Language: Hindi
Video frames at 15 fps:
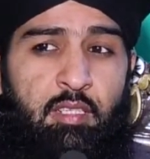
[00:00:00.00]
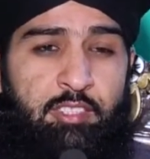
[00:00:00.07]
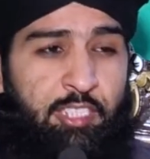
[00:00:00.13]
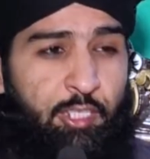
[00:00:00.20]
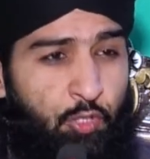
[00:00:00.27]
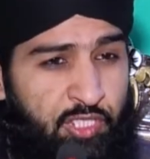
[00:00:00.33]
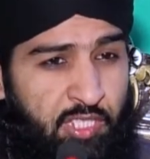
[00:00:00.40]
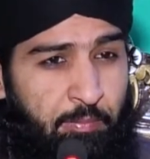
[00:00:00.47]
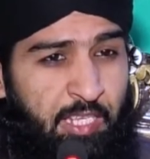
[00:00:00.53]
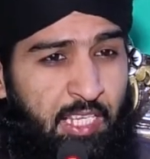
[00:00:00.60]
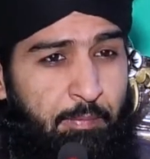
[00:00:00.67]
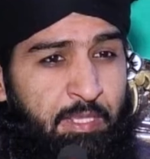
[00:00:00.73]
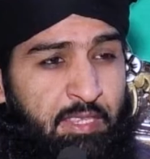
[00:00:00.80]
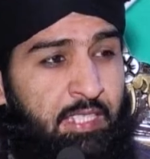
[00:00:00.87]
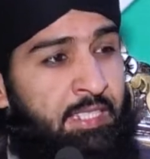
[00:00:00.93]
सिनो
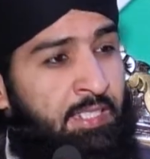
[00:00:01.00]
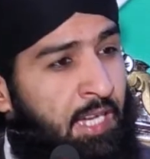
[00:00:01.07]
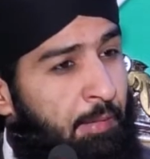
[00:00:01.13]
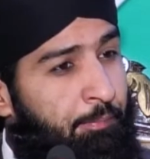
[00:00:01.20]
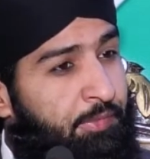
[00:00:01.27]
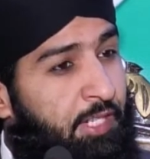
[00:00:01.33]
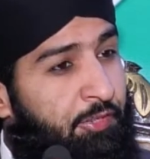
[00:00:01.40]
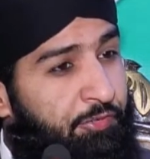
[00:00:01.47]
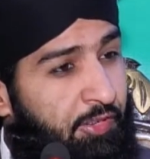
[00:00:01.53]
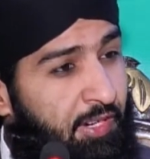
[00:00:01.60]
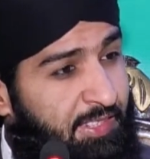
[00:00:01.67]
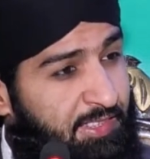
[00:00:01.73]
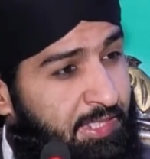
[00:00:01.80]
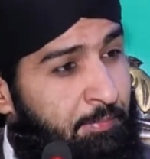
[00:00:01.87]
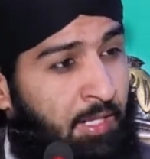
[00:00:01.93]
जमील भी थी नाम था
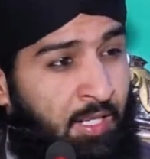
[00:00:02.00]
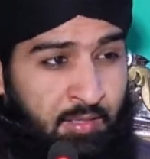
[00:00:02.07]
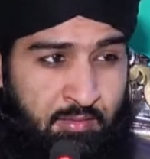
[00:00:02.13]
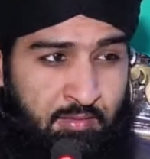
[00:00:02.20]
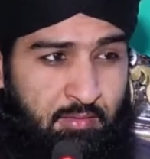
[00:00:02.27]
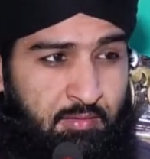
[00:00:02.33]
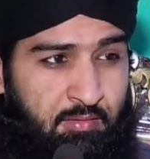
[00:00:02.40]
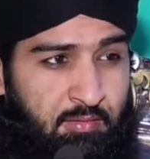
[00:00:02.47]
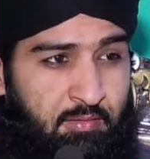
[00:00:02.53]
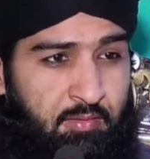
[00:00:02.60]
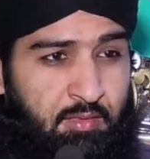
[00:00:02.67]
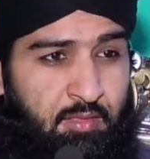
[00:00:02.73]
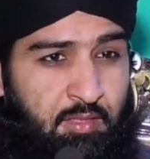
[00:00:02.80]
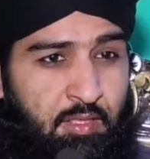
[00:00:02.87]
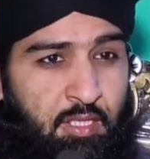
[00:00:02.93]
फ़ातिमा
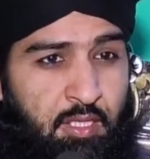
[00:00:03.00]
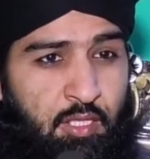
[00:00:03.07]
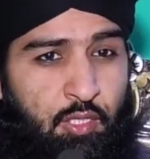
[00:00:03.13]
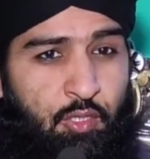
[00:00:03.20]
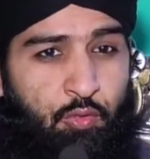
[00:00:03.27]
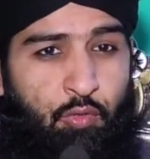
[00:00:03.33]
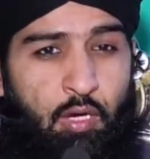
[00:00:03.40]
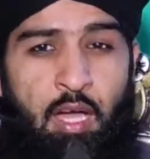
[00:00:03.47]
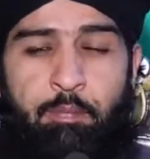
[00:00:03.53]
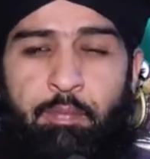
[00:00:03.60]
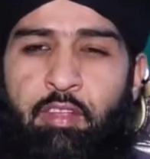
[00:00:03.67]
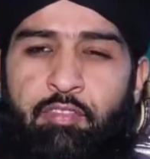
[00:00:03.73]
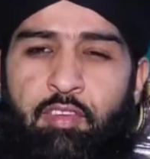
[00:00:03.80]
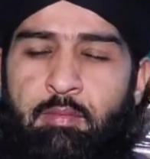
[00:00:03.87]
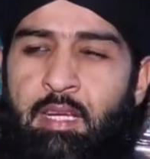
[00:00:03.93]
तो
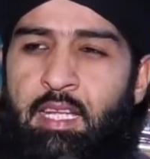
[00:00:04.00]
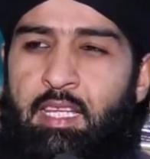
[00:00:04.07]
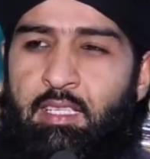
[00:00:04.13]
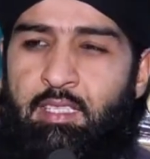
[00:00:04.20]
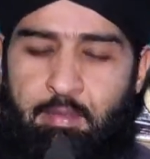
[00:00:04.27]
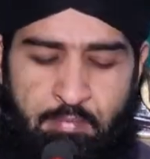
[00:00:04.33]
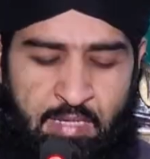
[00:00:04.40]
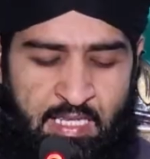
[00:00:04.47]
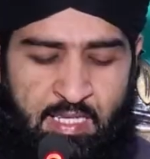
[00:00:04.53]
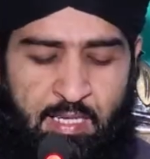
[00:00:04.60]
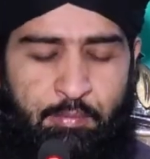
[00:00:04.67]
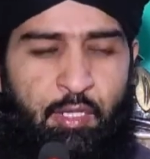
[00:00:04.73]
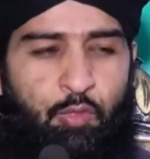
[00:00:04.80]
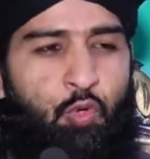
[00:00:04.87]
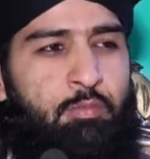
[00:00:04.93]
आपने फरमाया कि मैंने
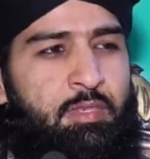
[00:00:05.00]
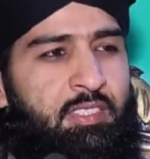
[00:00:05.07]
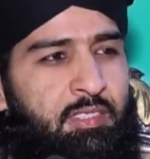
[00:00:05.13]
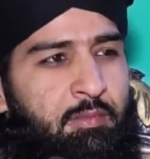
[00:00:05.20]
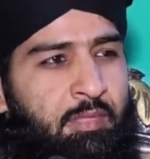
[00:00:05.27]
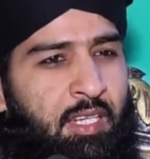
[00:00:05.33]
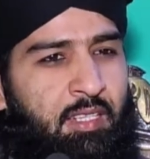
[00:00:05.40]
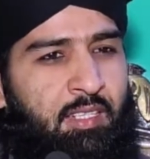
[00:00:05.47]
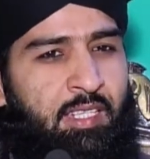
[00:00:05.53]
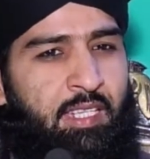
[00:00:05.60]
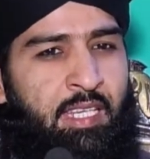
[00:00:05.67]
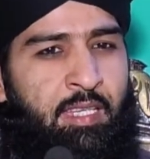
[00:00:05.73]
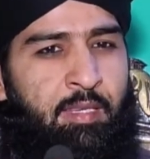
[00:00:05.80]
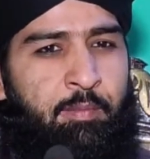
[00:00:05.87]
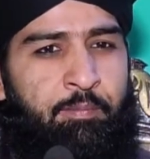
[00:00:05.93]
अब हुकूमत संभाल ली
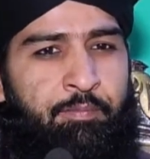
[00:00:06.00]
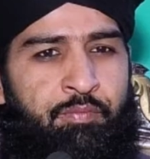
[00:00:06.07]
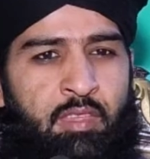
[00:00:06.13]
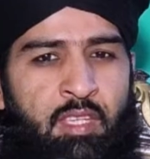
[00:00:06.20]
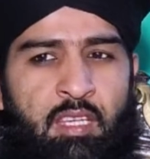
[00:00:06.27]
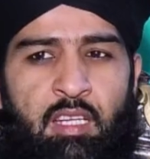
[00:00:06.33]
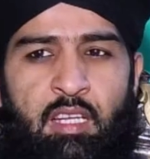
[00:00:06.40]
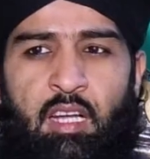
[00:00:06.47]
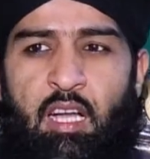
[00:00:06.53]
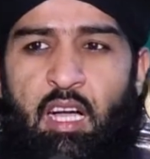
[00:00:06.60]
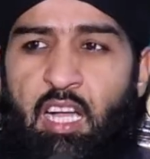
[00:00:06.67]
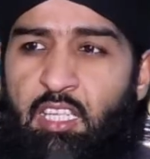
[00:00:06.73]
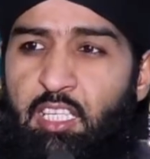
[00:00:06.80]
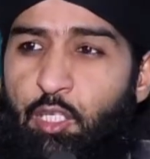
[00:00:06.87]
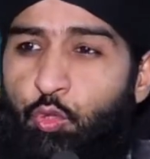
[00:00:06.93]
है
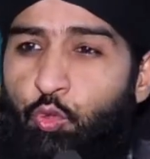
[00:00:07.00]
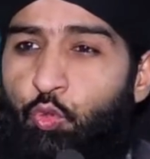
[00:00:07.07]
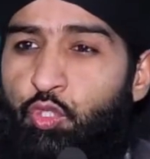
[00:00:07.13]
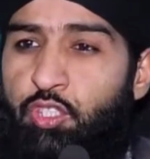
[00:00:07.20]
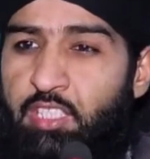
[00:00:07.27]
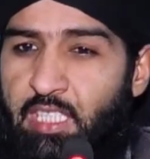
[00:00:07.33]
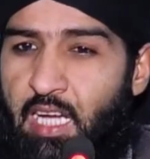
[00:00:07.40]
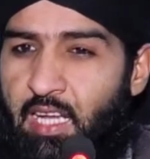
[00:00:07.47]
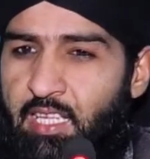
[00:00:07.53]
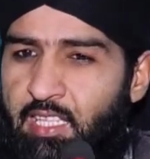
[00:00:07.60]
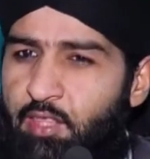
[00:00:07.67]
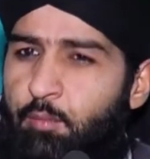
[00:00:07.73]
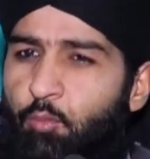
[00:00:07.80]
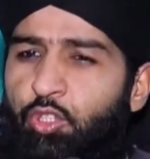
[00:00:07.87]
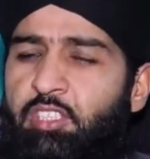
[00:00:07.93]
अगर तू चाहे
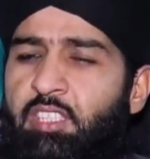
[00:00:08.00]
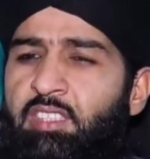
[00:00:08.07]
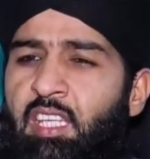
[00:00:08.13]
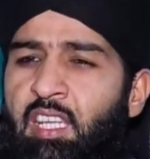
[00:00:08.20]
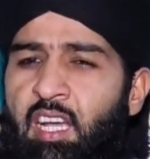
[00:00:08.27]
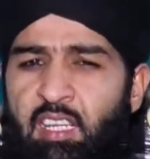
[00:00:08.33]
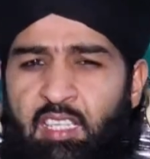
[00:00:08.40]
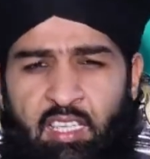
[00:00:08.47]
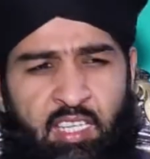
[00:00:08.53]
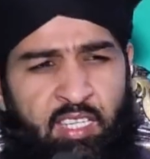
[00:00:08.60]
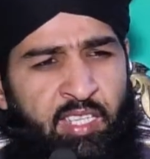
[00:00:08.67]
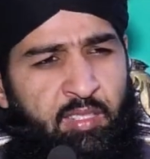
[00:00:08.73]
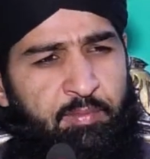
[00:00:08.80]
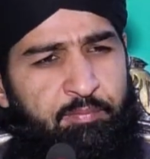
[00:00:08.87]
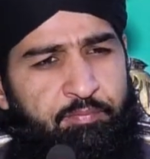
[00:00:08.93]
तो मुझसे तलाक ले
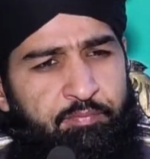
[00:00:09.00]
ले